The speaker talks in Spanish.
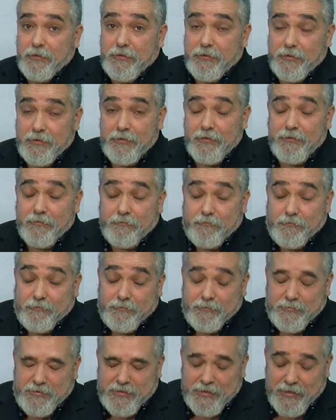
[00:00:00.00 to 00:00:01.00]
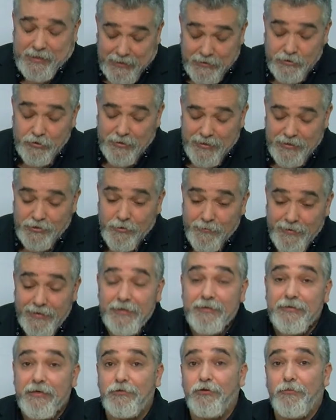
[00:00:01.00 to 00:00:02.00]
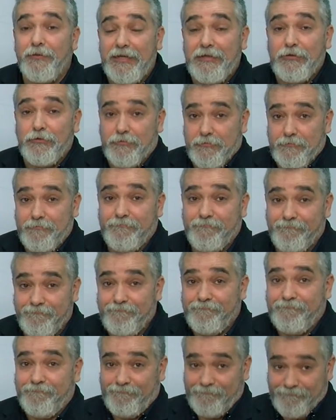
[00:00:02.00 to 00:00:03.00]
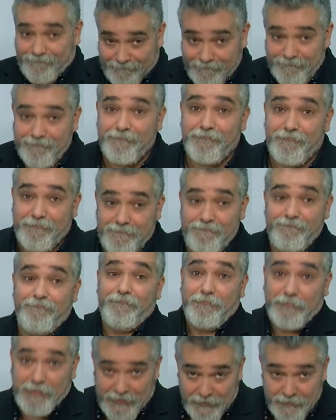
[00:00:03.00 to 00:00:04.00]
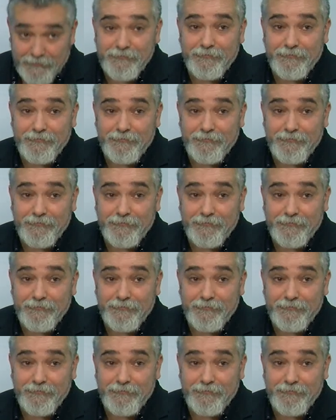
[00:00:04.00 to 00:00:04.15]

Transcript: Eh, si el caso es que llover está lloviendo, pero...